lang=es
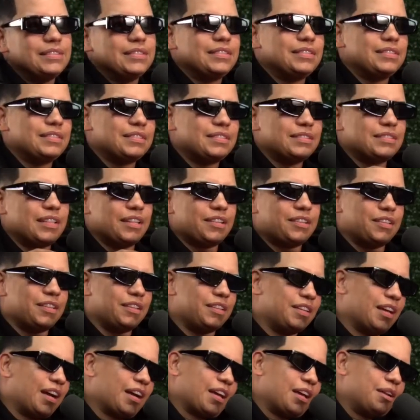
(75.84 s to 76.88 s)

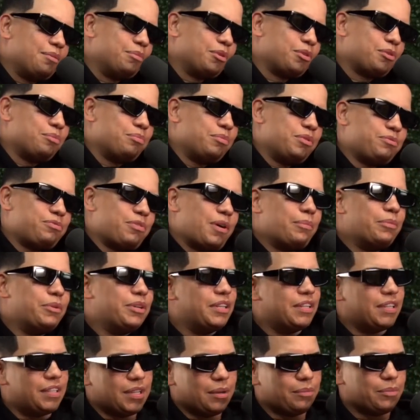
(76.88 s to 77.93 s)
decidía quedarme con mi
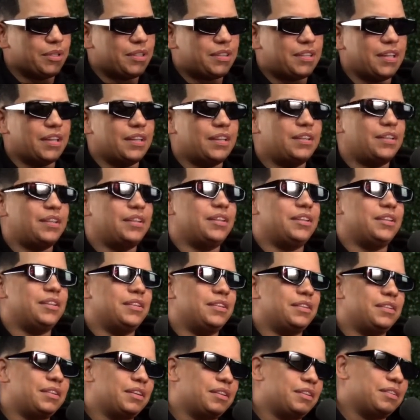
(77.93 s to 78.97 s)
familia, ¿me entiendes?
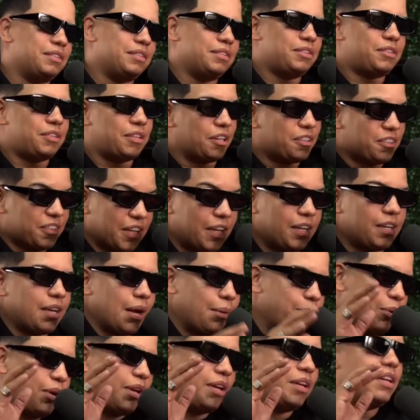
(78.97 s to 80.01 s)
Y eh, si es cerca,
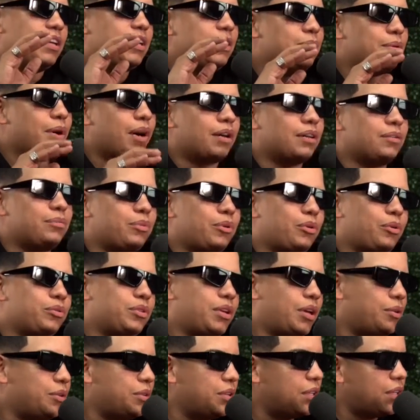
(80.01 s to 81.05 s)
pues iba. Pero
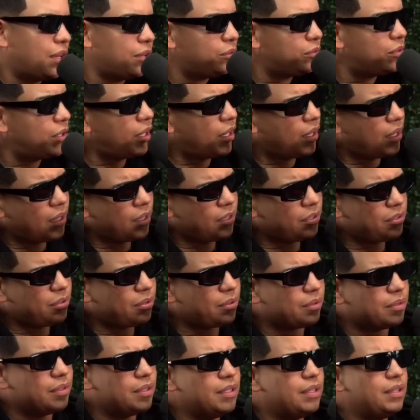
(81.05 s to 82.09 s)
día le dije, ¿dónde es
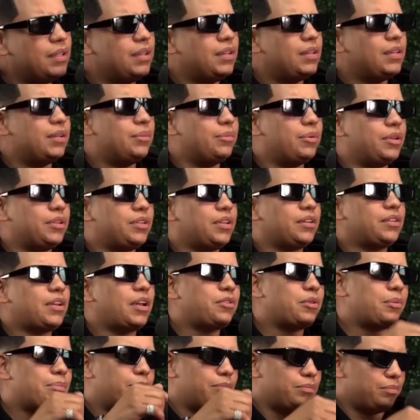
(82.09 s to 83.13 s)
eso? Y me decían,
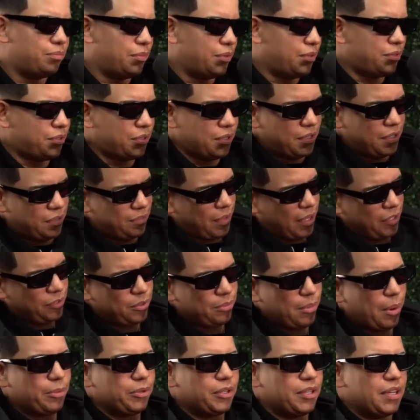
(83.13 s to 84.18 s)
chacho, señor,
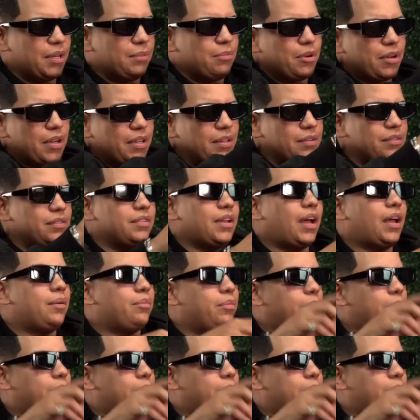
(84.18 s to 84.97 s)
papi, tenemos que ir. Dale,